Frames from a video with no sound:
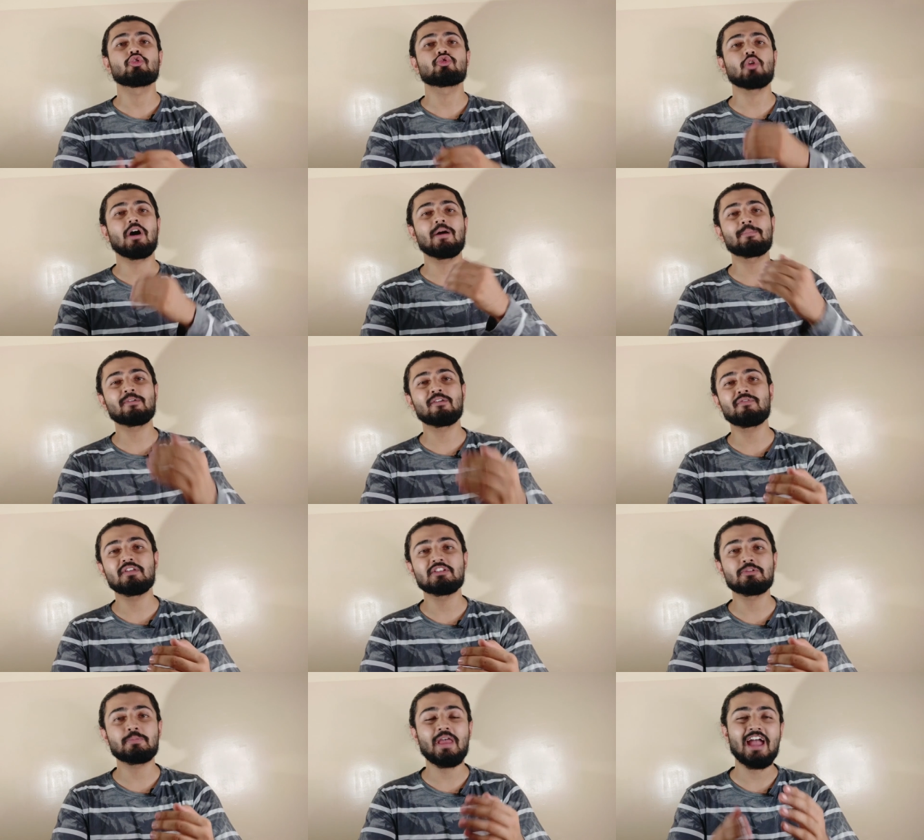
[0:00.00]
जो आपके
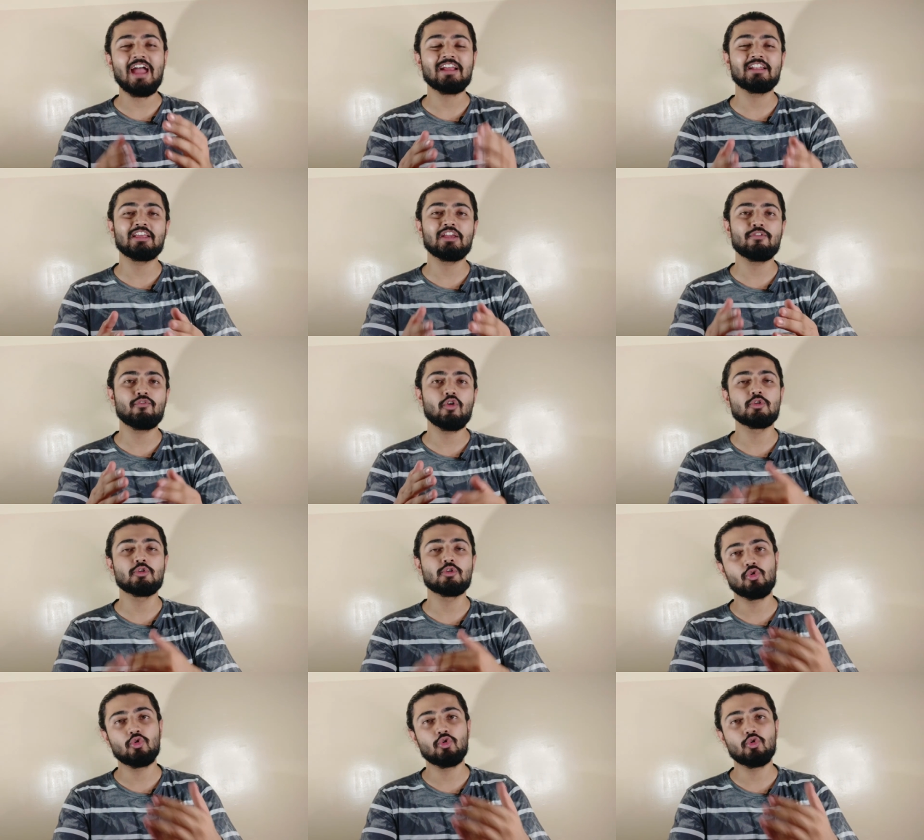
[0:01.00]
फेस पे एक्ने के फॉर्म
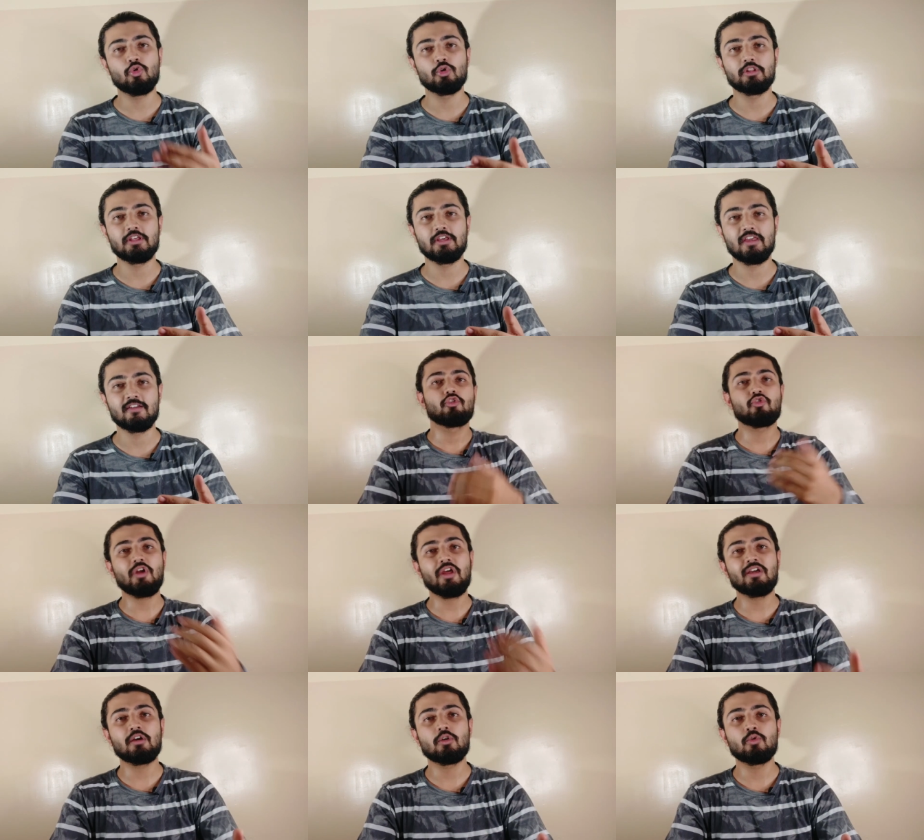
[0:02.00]
में शो होते हैं
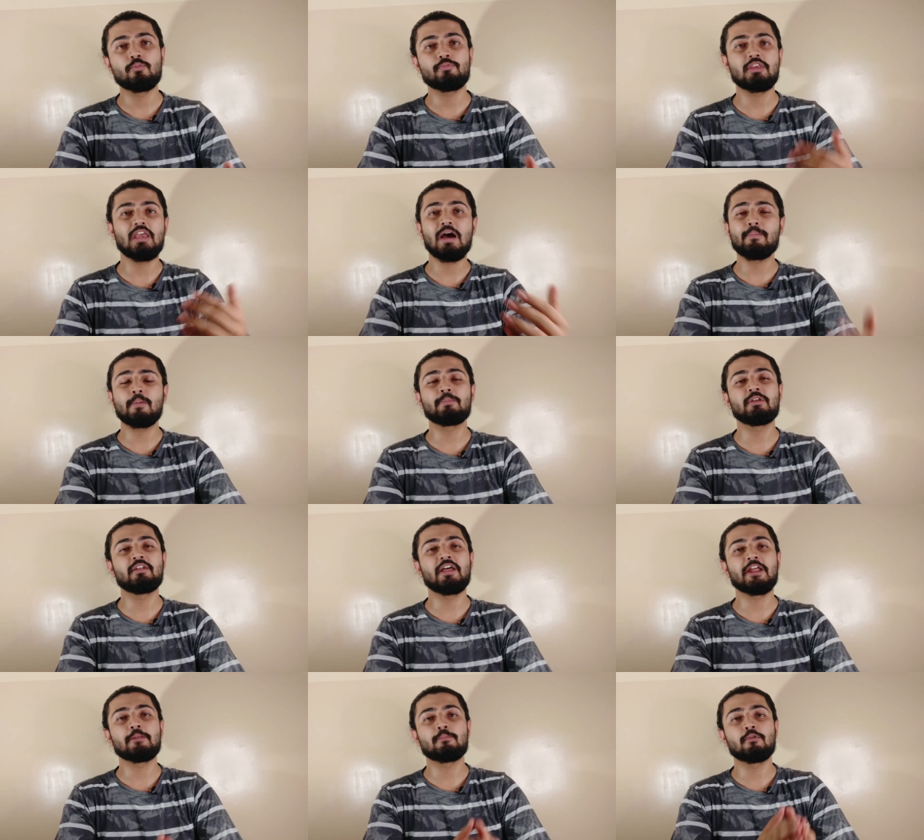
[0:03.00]
ट्राई करो कि आप अपनी
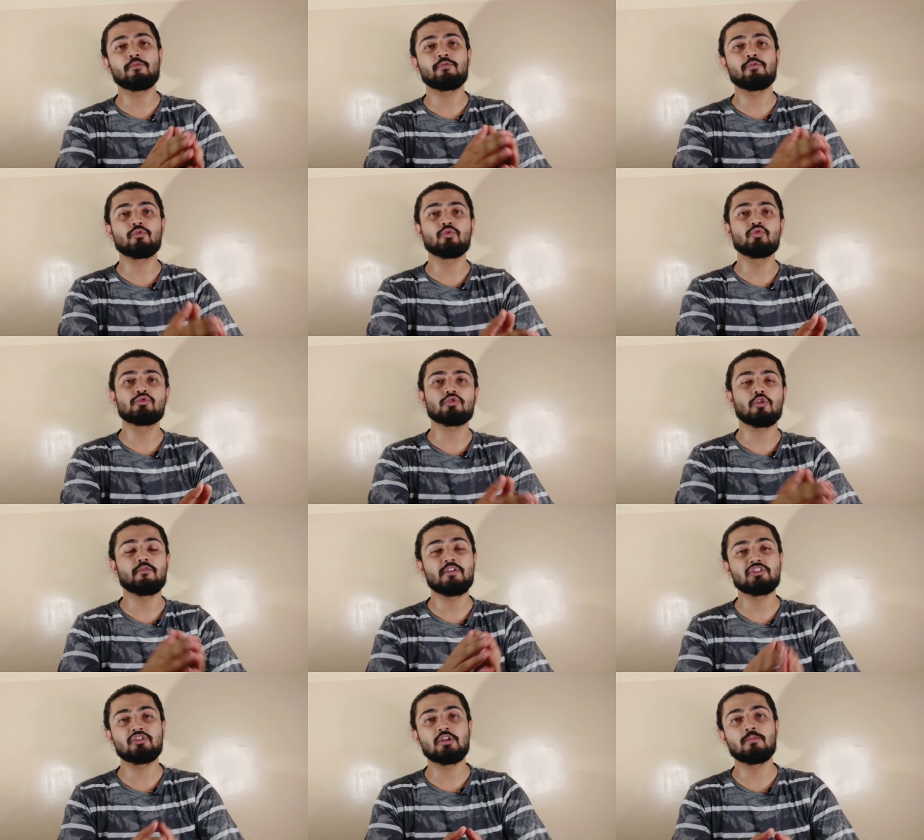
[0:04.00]
डाइट में फ्रूट्स और
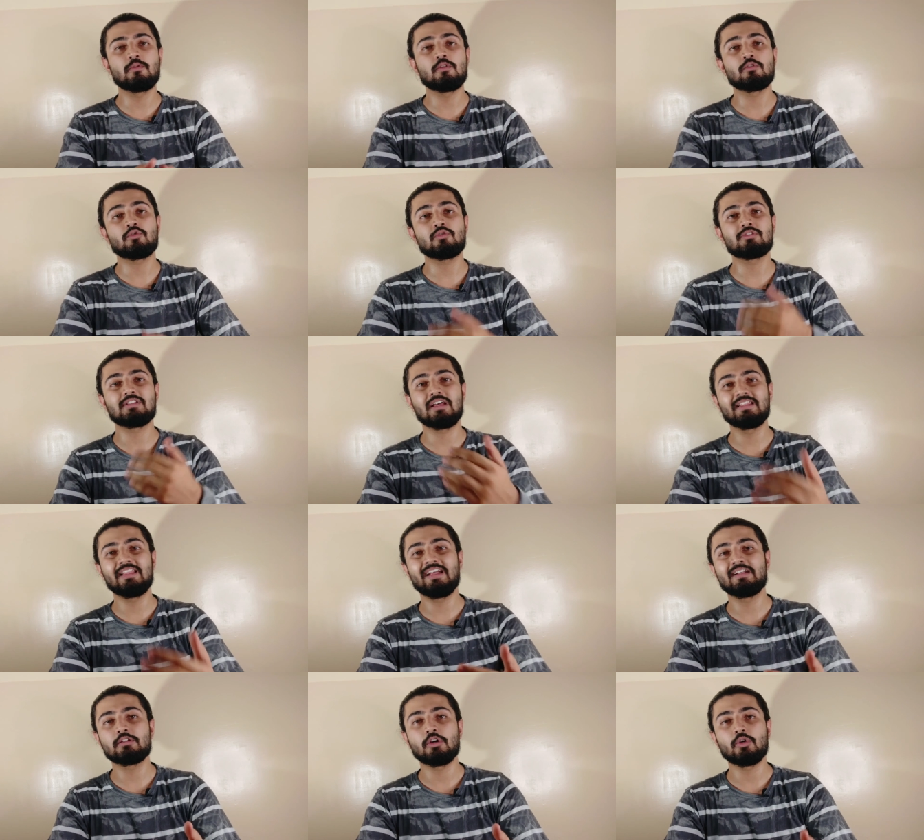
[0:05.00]
वेजिटेबल्स को ज़्यादा
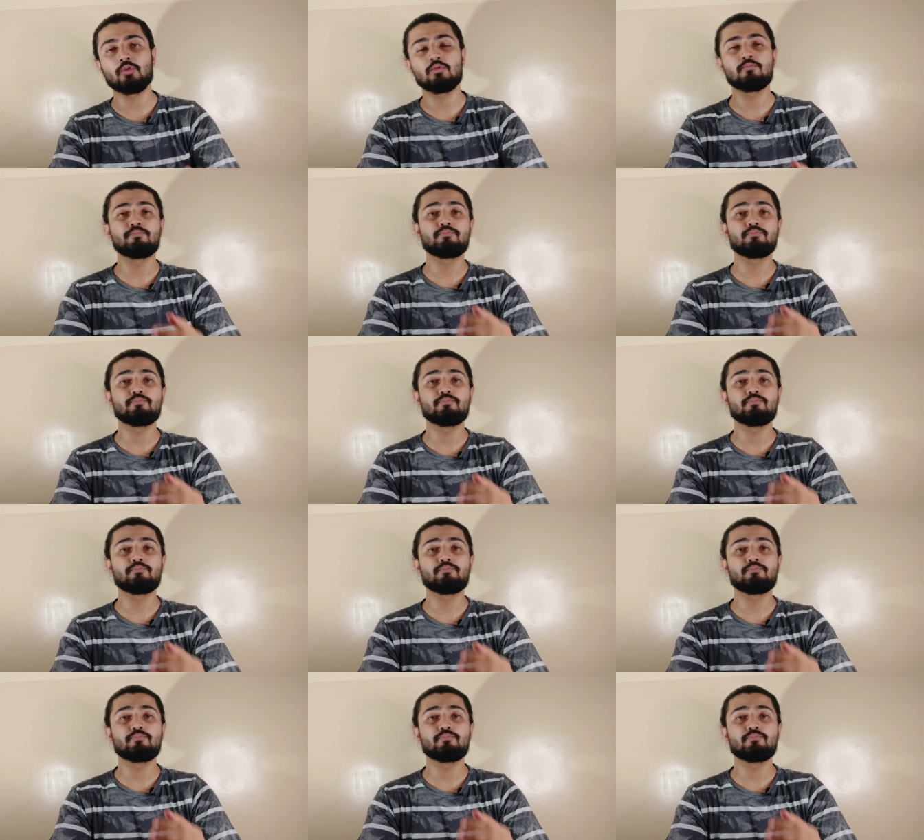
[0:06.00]
ऐड करो